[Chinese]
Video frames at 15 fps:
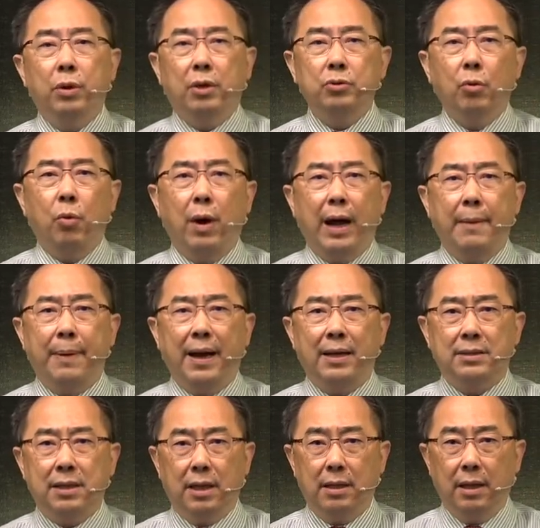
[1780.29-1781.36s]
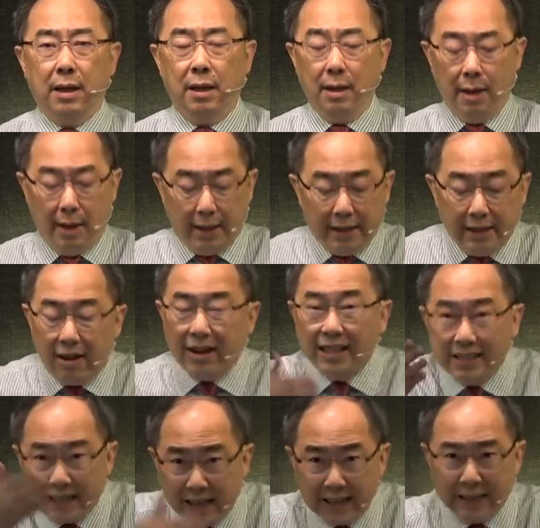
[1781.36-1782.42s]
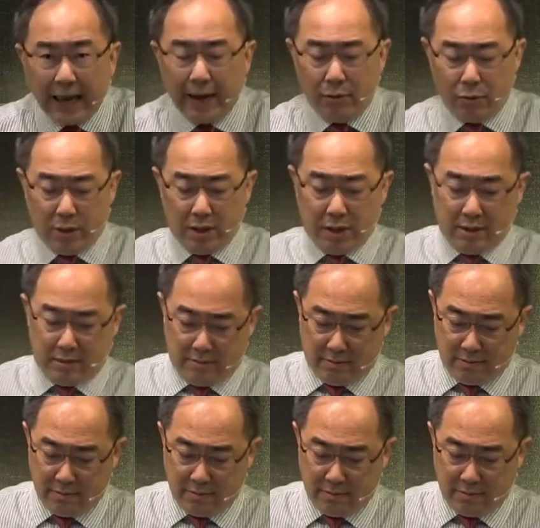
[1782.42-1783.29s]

他说我还怕谁呢？你要看上下文。”